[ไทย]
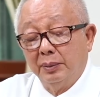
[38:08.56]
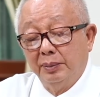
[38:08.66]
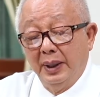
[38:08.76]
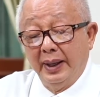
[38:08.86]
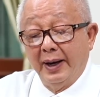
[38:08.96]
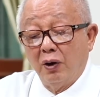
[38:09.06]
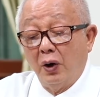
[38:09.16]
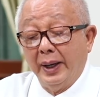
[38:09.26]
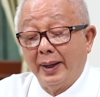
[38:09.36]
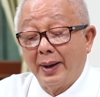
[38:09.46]
เพื่อเรียกร้อ
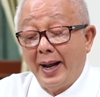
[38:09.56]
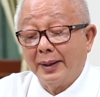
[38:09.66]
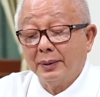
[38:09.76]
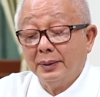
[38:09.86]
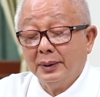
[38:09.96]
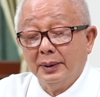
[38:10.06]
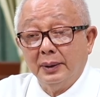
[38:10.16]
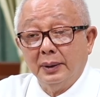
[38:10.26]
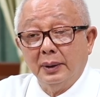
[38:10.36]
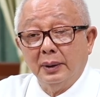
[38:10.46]
งเอกราช
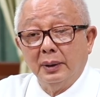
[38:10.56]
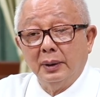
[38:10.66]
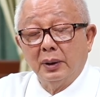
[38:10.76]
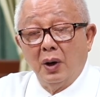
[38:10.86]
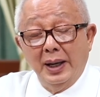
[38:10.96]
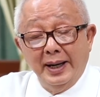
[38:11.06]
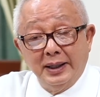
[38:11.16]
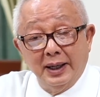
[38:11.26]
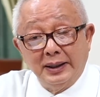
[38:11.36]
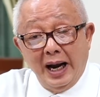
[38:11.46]
ก็เลย
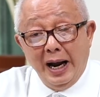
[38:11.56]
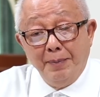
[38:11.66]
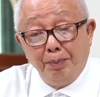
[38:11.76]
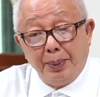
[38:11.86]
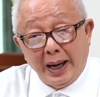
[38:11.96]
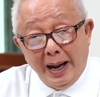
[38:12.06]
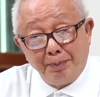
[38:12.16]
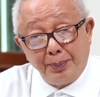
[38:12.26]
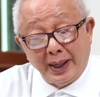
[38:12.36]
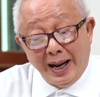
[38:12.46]
เกิดการปราบ
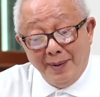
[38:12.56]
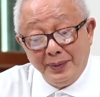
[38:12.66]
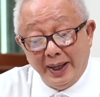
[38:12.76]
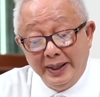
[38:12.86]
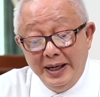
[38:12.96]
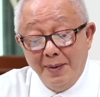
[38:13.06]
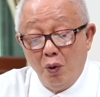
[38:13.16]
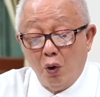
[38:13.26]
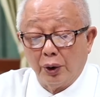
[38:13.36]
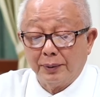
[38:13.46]
ปรามอย่างเหี้ยม
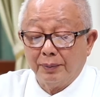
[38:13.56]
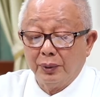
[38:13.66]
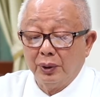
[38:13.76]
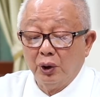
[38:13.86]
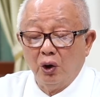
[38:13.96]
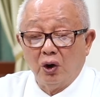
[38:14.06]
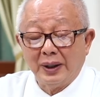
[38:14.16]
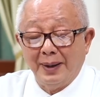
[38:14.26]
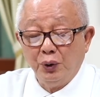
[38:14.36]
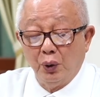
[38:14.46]
โหดโดยกอง
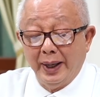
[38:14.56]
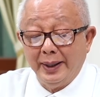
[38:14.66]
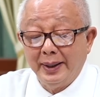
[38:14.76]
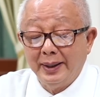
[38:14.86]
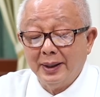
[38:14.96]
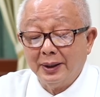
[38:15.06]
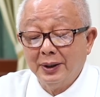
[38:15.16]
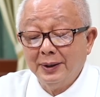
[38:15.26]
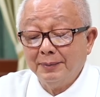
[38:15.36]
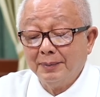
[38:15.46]
ทัพยูเครนที่เกิด
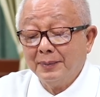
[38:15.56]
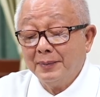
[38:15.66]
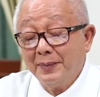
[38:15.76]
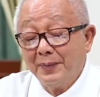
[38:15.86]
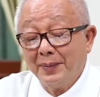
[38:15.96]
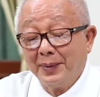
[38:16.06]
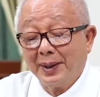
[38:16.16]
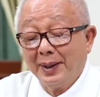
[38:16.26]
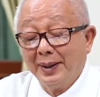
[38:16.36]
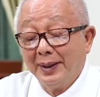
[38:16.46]
ขึ้น
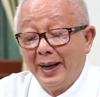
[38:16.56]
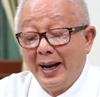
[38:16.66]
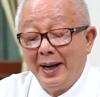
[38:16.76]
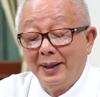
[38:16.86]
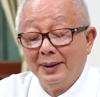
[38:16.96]
นะฮะ